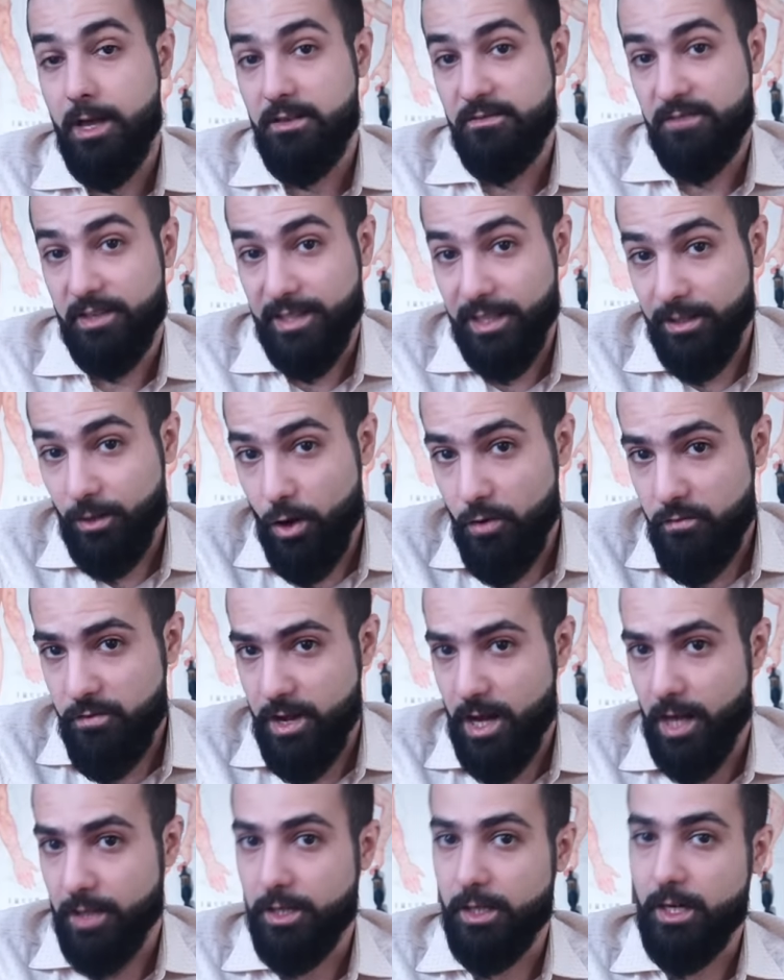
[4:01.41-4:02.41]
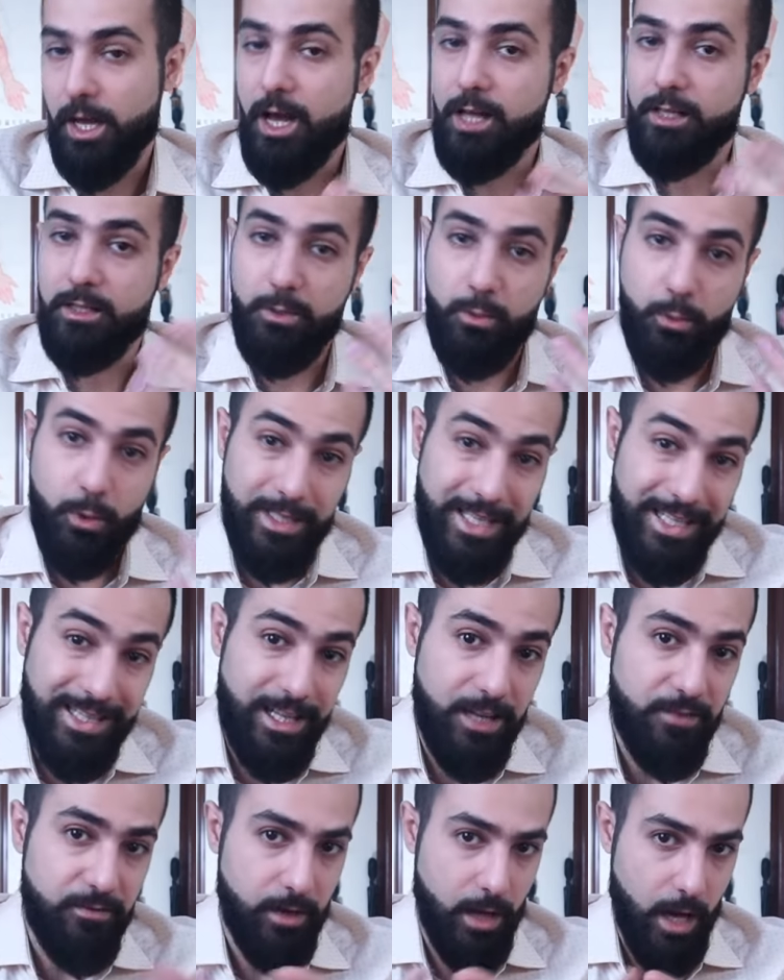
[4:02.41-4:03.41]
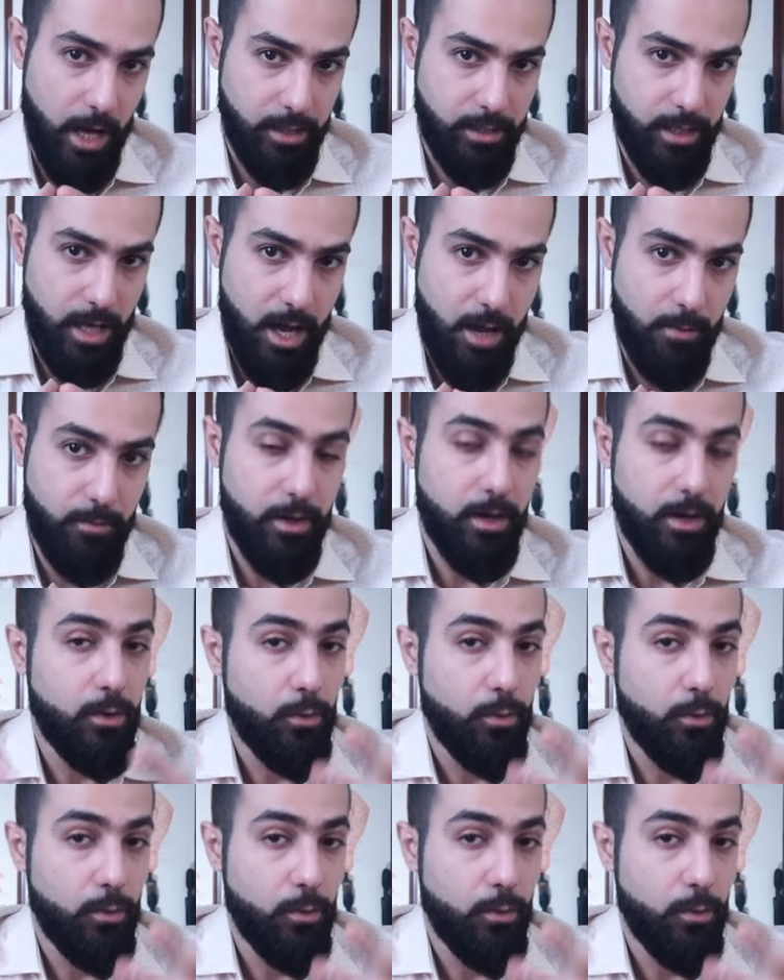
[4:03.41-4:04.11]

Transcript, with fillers: فتضعف العضلات وتتلف الأعصاب